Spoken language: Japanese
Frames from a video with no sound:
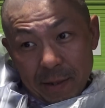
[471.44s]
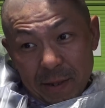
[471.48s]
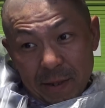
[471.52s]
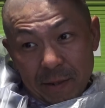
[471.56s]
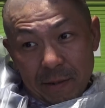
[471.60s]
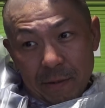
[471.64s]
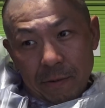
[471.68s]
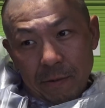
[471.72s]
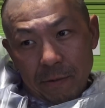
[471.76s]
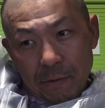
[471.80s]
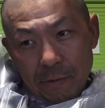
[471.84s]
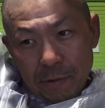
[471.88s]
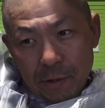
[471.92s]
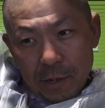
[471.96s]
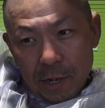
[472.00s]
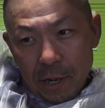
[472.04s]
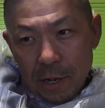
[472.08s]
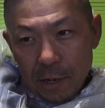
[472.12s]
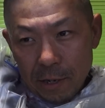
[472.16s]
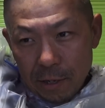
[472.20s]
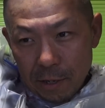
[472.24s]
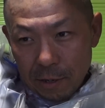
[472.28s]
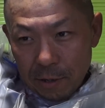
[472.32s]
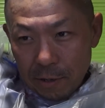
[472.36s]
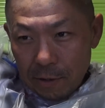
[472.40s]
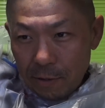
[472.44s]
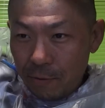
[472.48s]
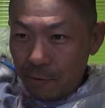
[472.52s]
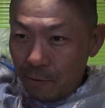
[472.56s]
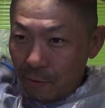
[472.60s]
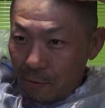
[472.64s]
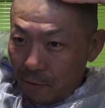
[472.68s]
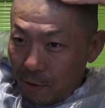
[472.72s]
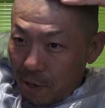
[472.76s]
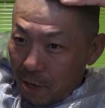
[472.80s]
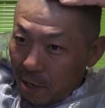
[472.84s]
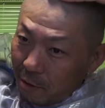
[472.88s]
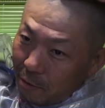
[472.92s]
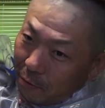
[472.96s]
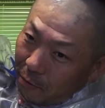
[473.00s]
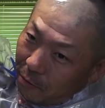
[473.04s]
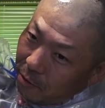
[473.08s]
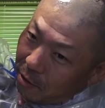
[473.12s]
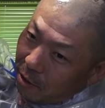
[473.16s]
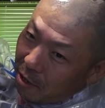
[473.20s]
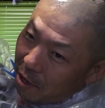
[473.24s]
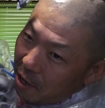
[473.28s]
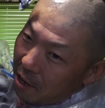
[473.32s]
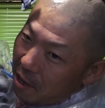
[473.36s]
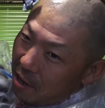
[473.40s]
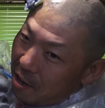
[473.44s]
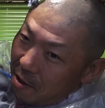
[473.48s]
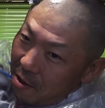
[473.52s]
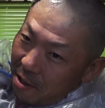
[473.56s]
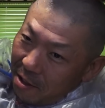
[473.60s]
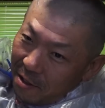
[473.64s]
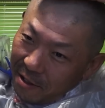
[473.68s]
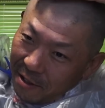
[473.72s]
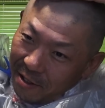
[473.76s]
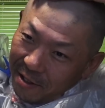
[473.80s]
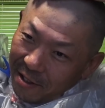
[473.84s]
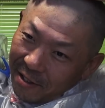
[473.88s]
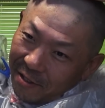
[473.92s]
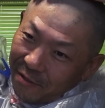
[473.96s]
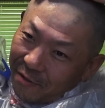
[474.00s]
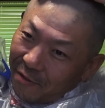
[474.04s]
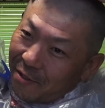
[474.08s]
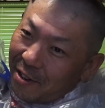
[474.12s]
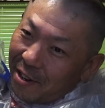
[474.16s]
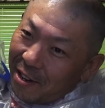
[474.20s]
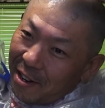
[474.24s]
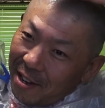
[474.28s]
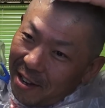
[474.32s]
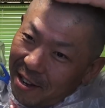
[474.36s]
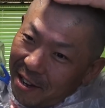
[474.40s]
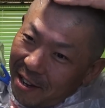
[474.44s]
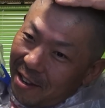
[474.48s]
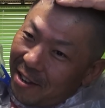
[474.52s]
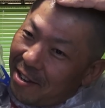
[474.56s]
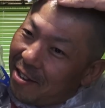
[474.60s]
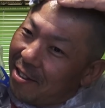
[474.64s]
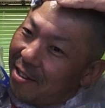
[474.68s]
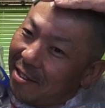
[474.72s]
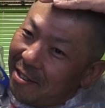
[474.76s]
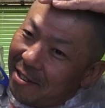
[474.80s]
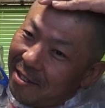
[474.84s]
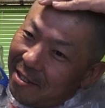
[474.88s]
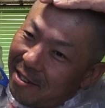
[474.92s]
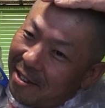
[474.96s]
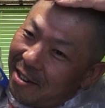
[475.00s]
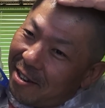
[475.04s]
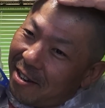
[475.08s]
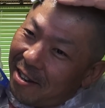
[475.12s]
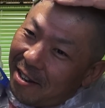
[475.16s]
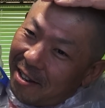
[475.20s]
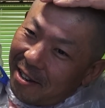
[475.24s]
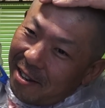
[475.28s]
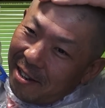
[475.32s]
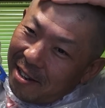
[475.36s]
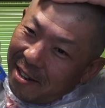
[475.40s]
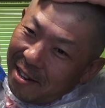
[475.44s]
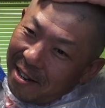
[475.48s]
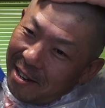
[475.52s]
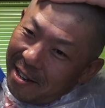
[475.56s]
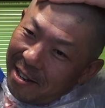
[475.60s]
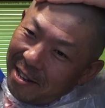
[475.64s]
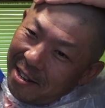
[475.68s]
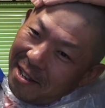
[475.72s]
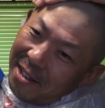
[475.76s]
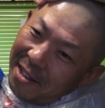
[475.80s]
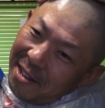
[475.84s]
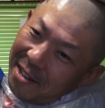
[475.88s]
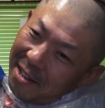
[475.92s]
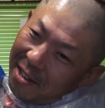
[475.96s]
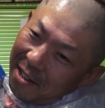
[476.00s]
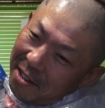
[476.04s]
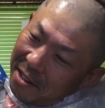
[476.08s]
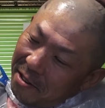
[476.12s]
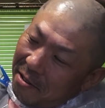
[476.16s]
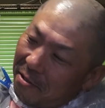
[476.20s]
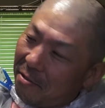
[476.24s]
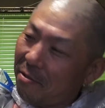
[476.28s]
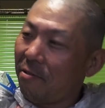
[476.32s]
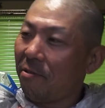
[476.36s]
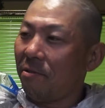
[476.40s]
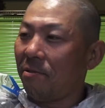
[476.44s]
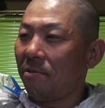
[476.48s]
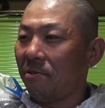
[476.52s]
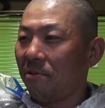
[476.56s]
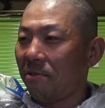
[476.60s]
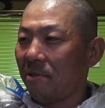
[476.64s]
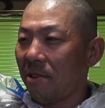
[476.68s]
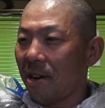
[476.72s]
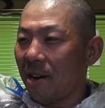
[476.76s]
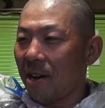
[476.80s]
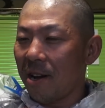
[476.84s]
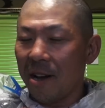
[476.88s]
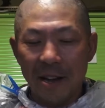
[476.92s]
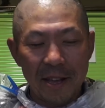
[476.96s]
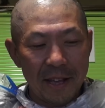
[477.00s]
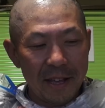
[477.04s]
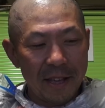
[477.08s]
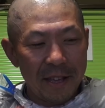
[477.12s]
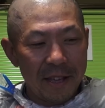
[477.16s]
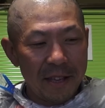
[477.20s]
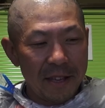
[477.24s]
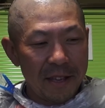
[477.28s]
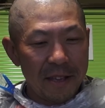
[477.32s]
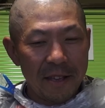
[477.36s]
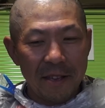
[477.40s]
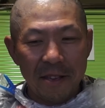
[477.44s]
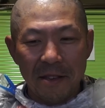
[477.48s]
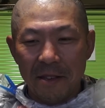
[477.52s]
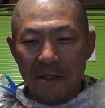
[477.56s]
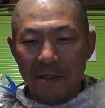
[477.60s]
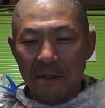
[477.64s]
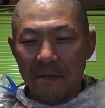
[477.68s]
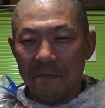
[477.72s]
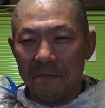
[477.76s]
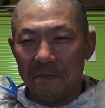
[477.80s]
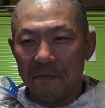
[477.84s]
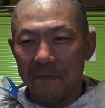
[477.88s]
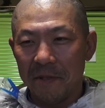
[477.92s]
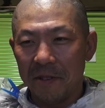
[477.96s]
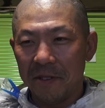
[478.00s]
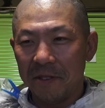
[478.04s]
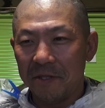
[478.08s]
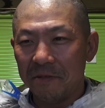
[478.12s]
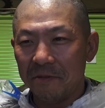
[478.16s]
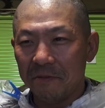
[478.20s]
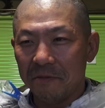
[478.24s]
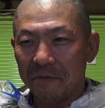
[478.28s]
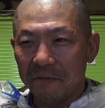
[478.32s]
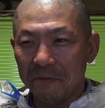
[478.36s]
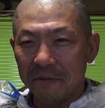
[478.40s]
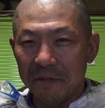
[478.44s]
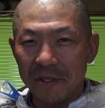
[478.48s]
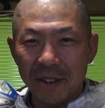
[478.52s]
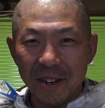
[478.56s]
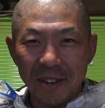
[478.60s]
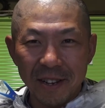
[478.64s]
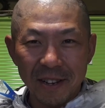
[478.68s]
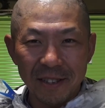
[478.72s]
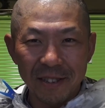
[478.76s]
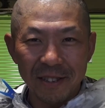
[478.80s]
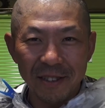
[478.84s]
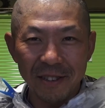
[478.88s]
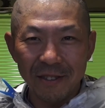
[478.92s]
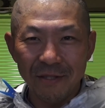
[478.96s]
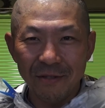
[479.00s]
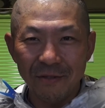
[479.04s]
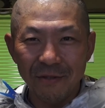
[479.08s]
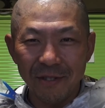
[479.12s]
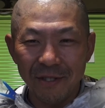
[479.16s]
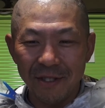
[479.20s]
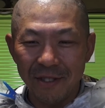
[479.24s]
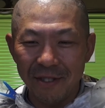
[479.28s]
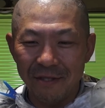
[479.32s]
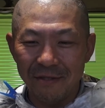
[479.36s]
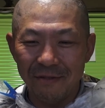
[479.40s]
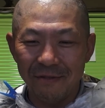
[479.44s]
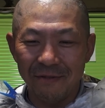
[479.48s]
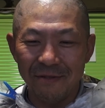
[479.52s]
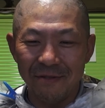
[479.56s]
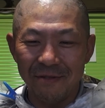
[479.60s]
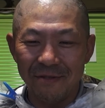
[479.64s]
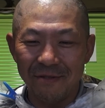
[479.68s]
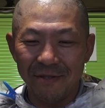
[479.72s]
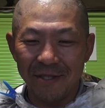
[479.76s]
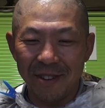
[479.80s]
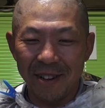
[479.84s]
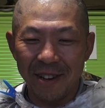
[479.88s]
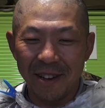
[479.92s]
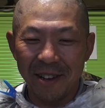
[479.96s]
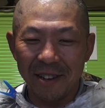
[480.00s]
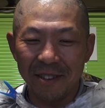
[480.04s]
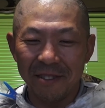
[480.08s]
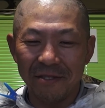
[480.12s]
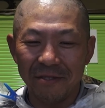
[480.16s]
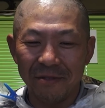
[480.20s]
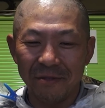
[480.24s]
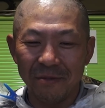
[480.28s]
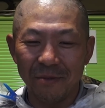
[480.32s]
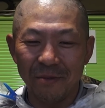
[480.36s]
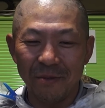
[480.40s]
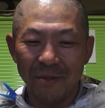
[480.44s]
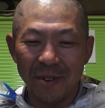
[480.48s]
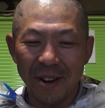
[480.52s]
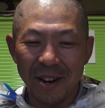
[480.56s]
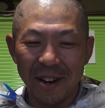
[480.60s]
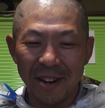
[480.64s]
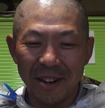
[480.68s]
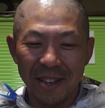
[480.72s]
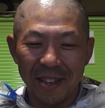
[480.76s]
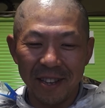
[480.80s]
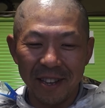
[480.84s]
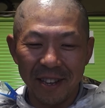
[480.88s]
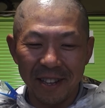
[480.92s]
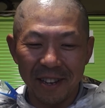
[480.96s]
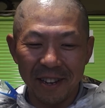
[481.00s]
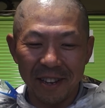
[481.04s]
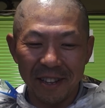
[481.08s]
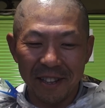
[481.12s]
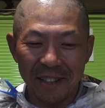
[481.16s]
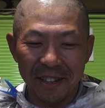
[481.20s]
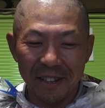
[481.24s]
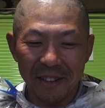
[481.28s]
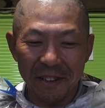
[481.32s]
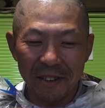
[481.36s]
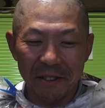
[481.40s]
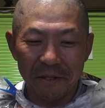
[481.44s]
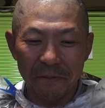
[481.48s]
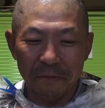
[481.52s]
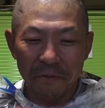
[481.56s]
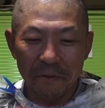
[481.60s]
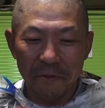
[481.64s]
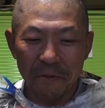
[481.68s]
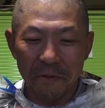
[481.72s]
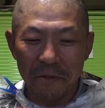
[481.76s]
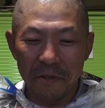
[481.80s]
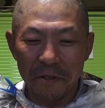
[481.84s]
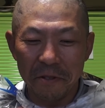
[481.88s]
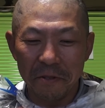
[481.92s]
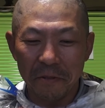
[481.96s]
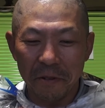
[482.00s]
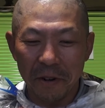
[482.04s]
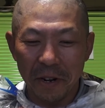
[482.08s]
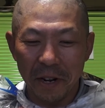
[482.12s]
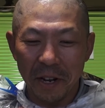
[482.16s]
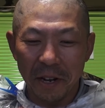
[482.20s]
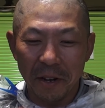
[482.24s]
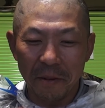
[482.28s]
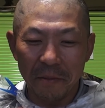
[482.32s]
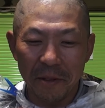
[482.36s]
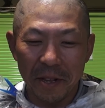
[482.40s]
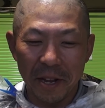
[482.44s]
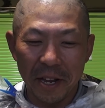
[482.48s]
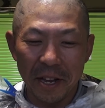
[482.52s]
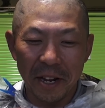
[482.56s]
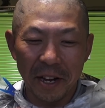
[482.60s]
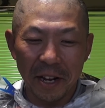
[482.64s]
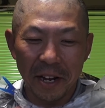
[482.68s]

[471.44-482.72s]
こんな動画撮っていいんでしょうかねはあほら、まあ、一応こんな感じでそれていくというのがちょっとお分かりいただけただけでもいいのかなみたい